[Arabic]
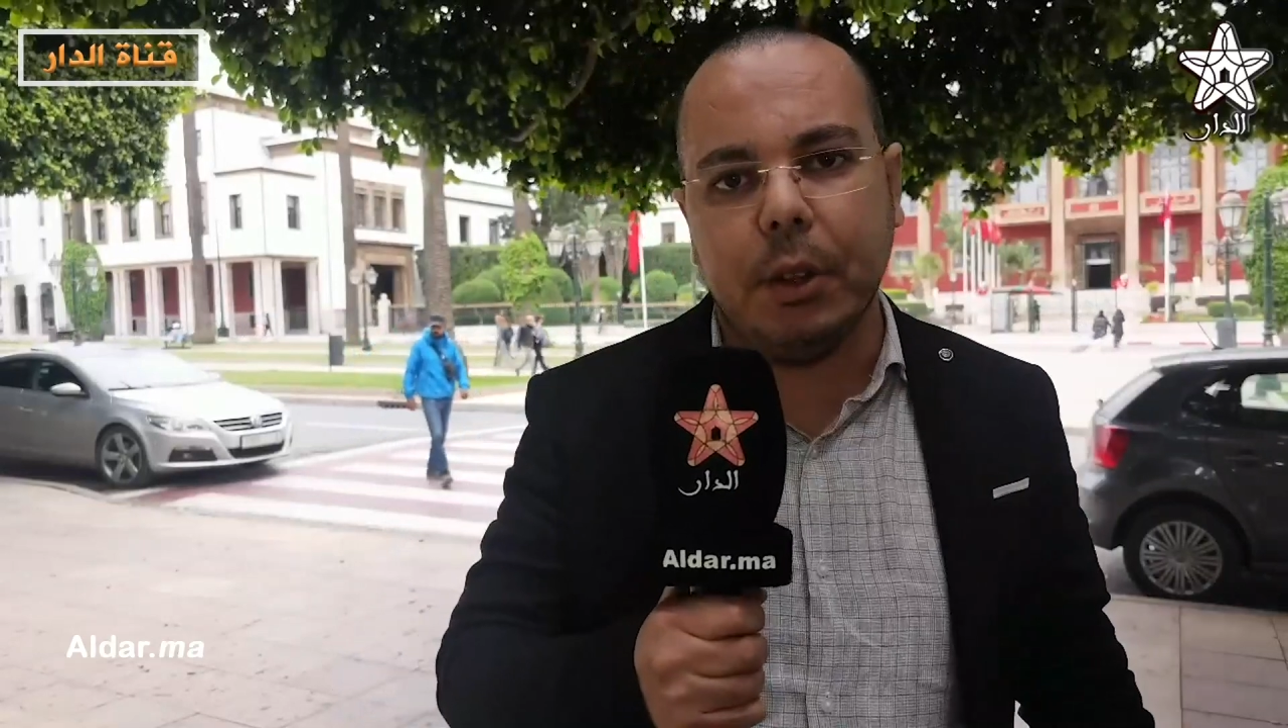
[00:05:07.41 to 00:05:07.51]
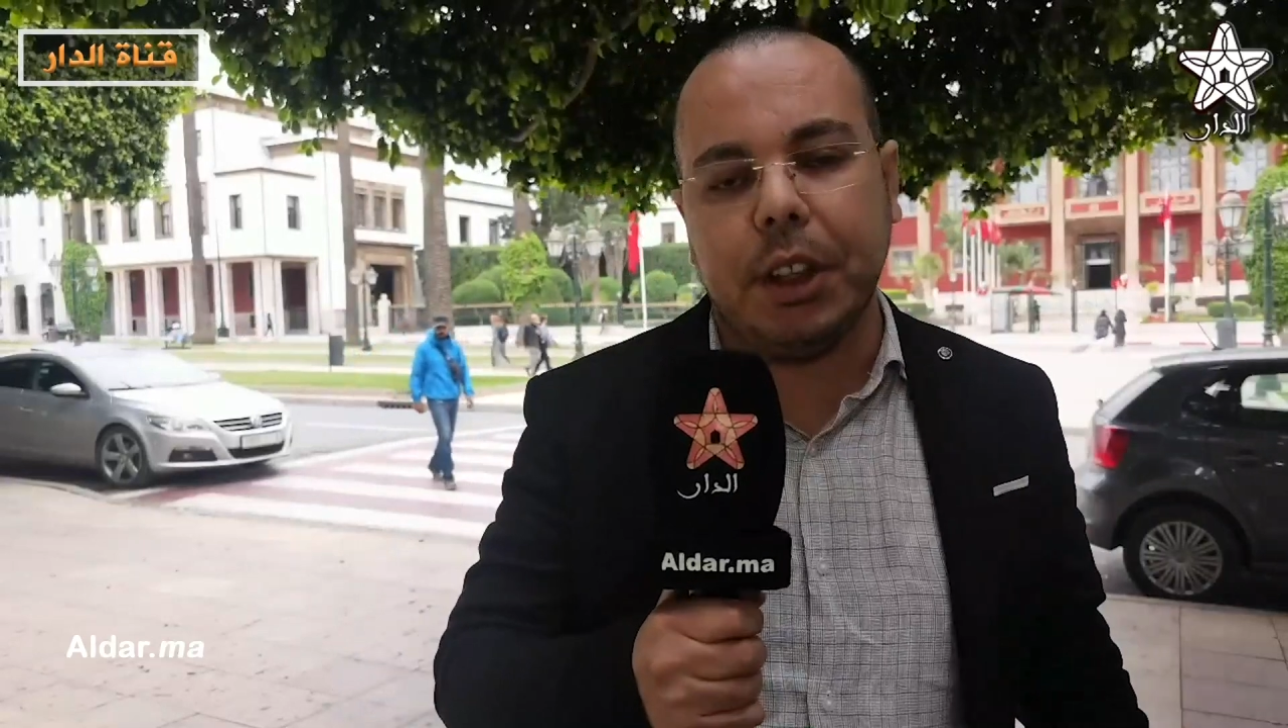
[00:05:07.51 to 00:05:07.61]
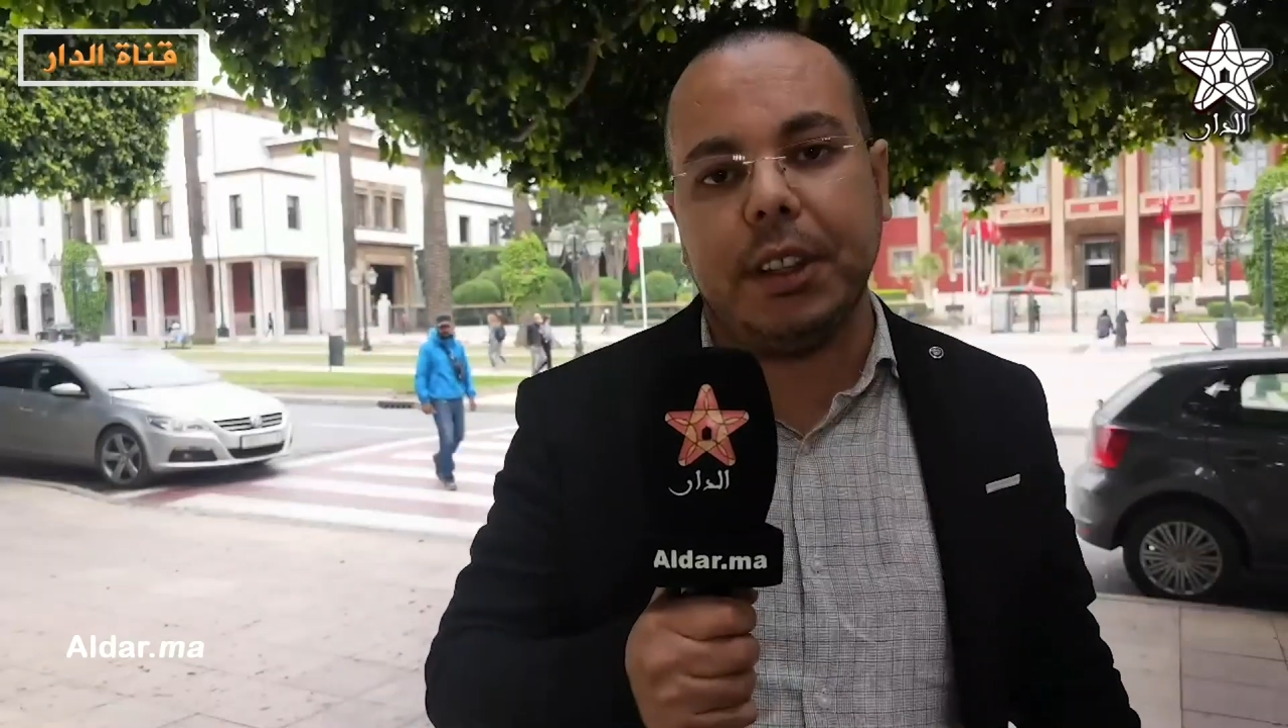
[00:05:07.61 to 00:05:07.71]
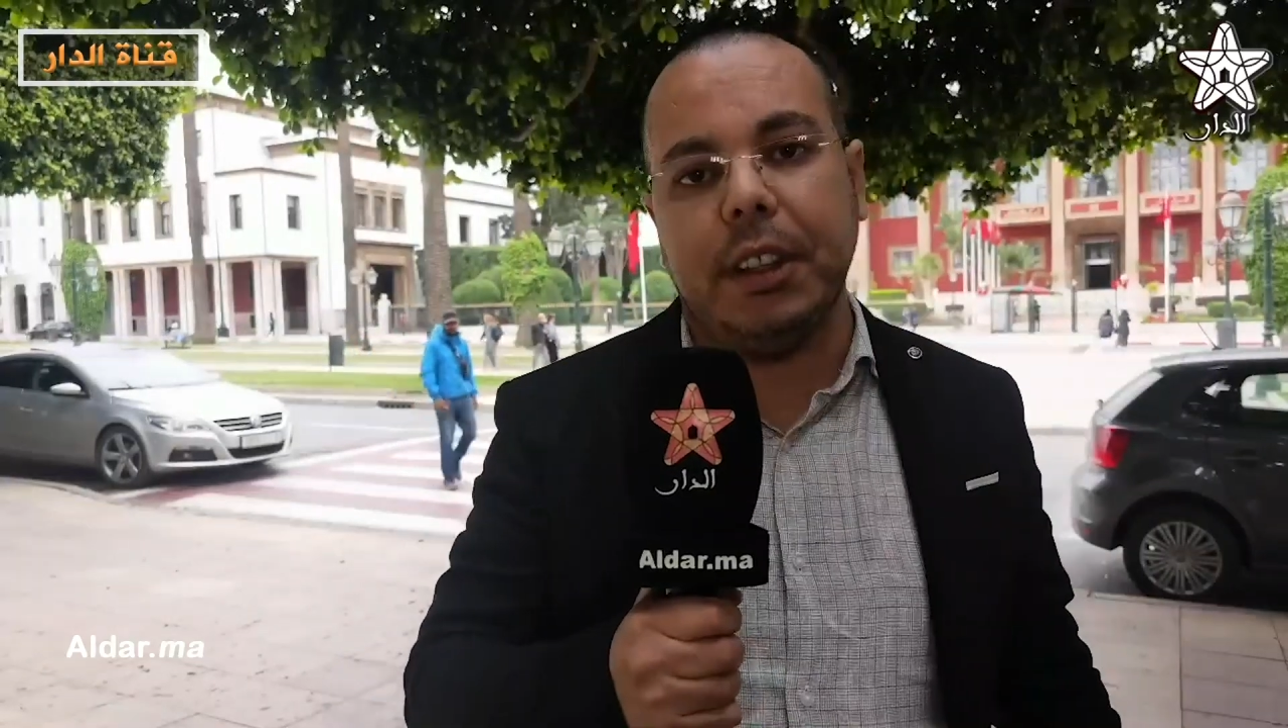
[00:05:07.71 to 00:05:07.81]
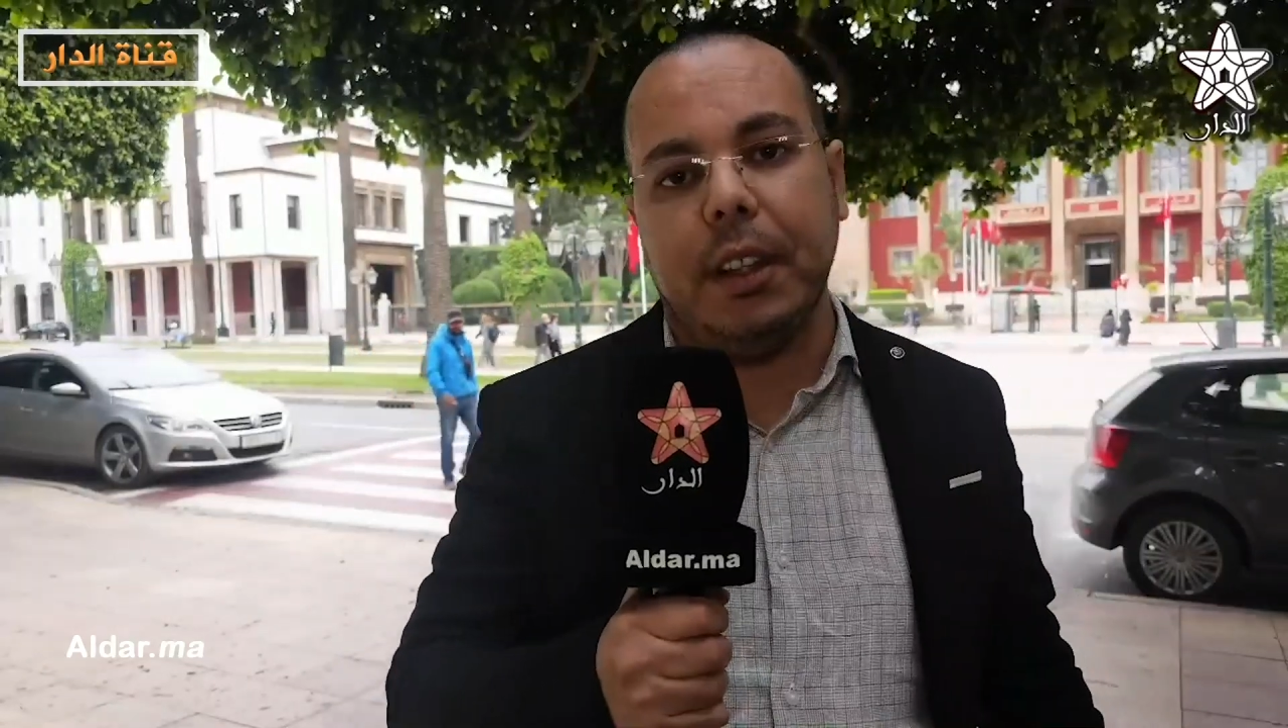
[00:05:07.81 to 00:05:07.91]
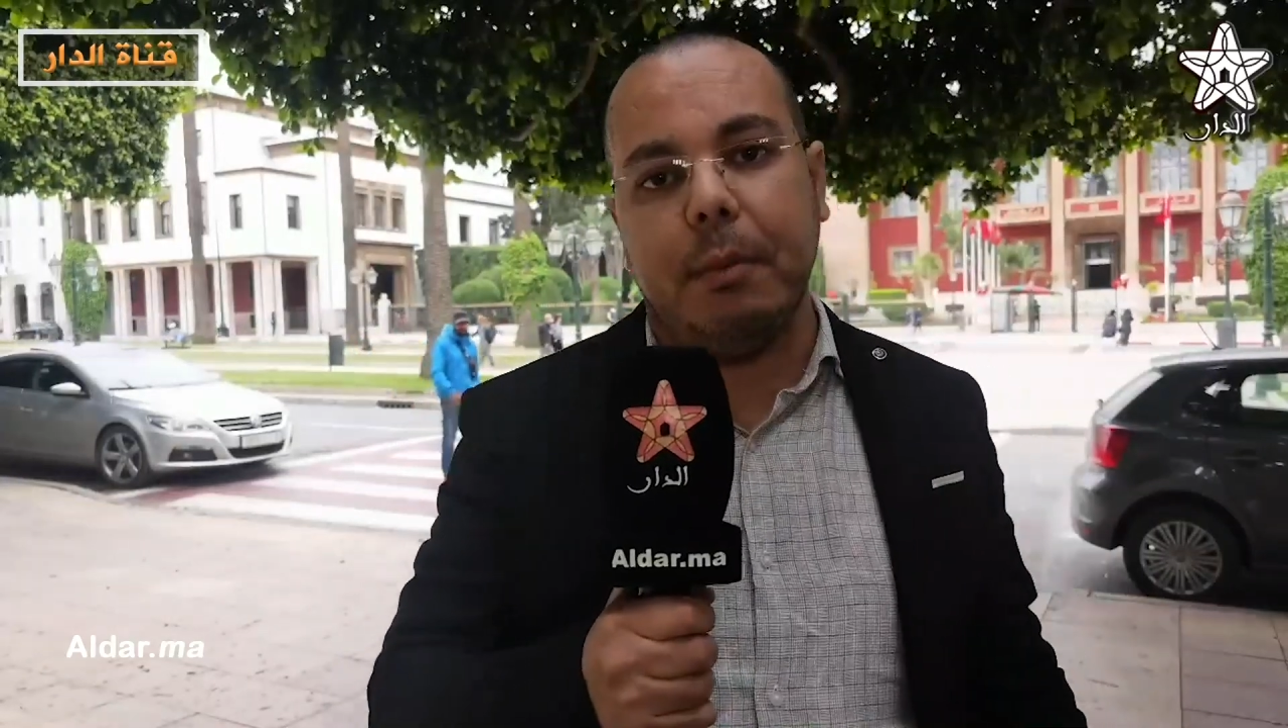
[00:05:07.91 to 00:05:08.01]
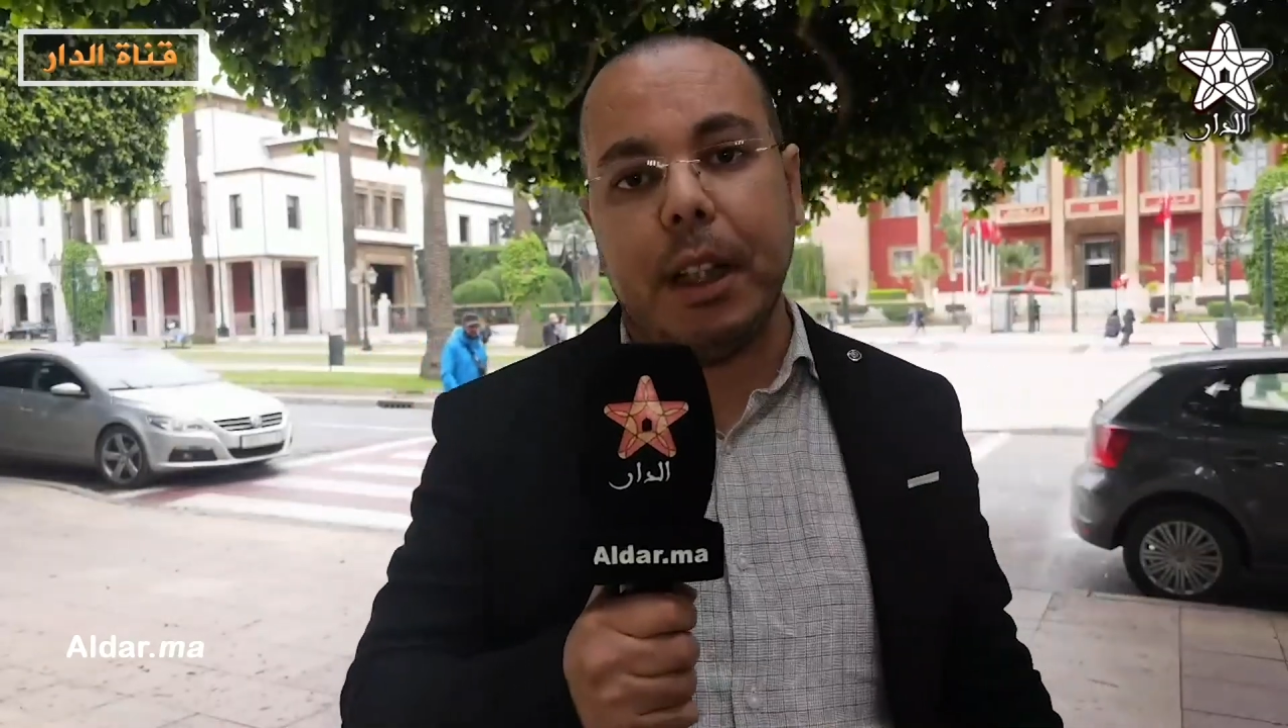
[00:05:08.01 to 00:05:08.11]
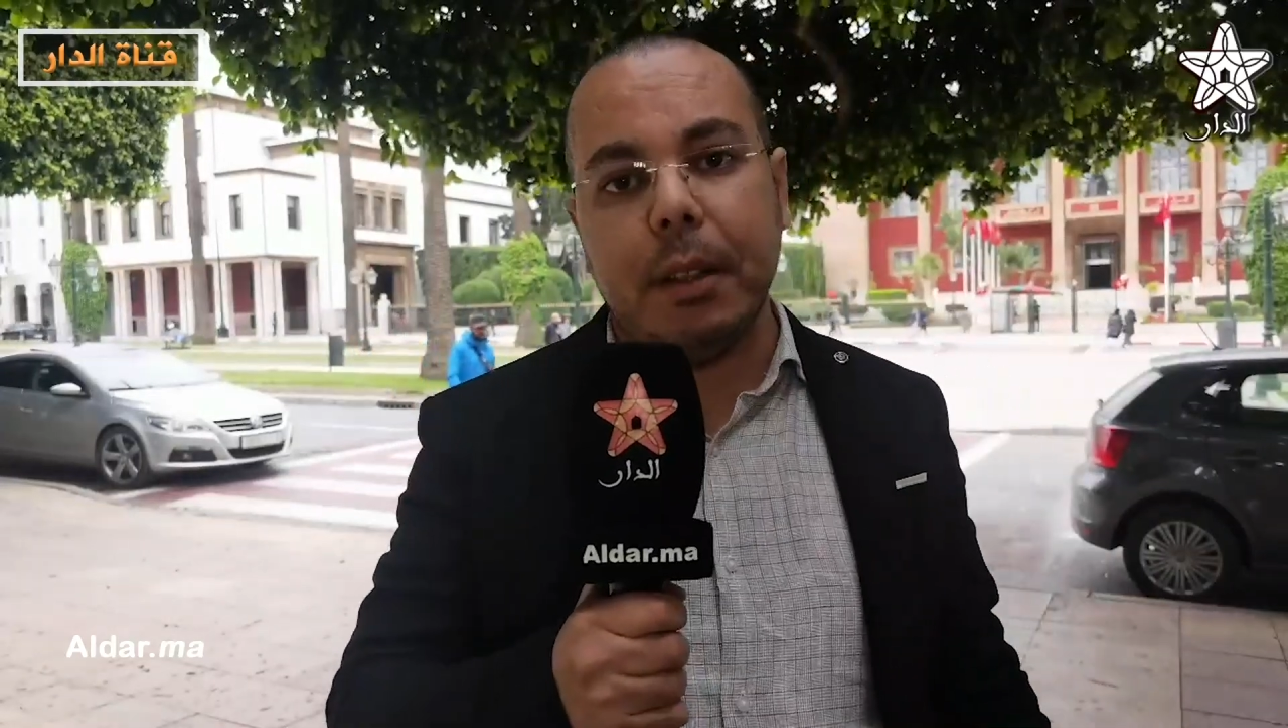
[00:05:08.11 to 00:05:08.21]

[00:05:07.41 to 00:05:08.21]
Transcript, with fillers: انه شخصيه